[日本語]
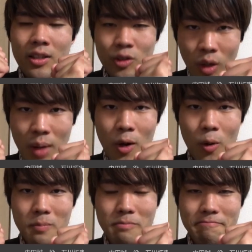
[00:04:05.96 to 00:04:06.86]
ドラマを
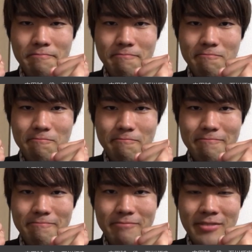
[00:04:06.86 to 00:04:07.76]

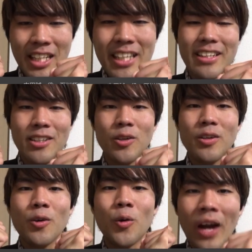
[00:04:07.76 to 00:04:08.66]
ぜひ
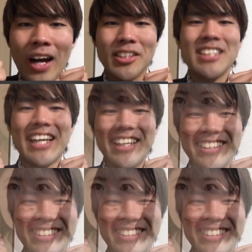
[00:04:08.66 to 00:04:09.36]
ご覧ください。